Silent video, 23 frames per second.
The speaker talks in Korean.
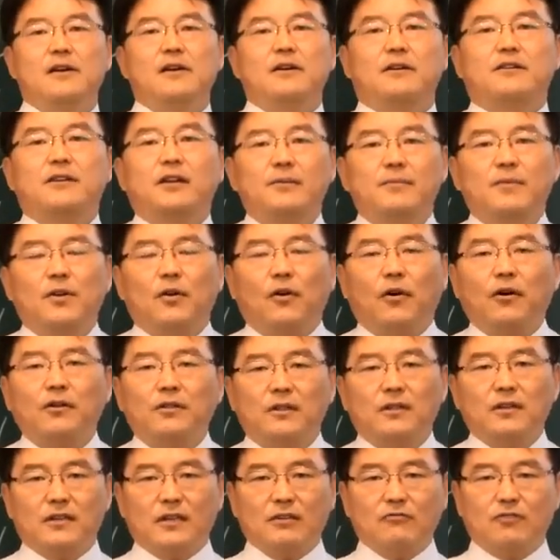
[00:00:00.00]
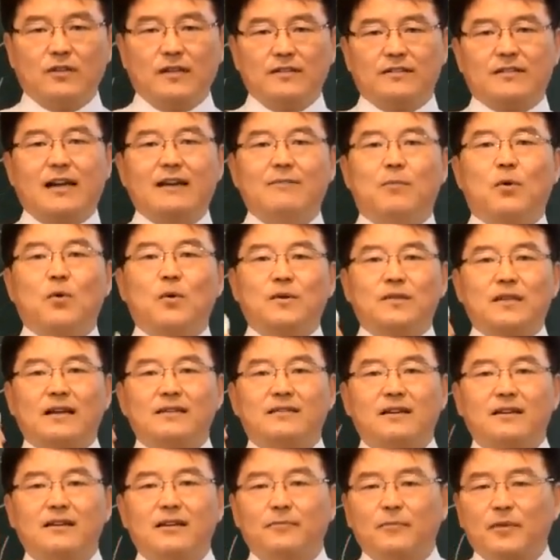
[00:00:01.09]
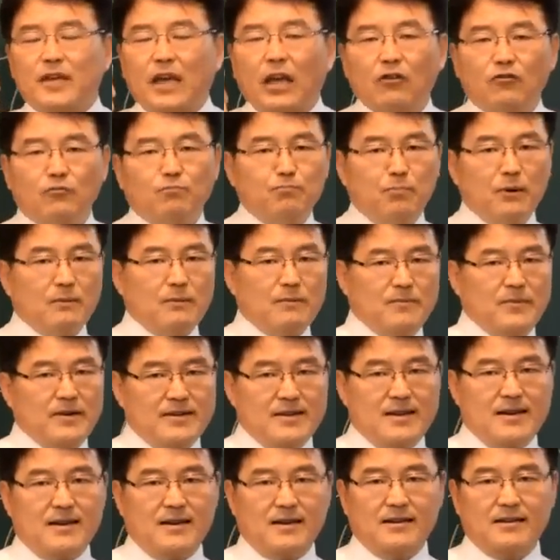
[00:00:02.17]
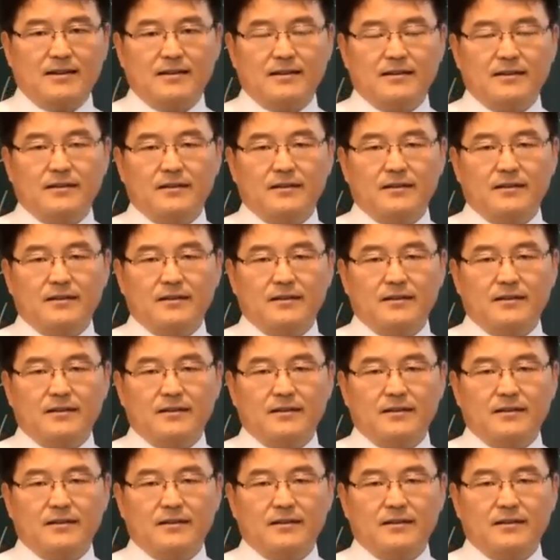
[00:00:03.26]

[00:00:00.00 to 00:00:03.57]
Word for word: 그러면 어떻게 우리는 잘 먹고 잘 살려면 개운법은 뭐냐?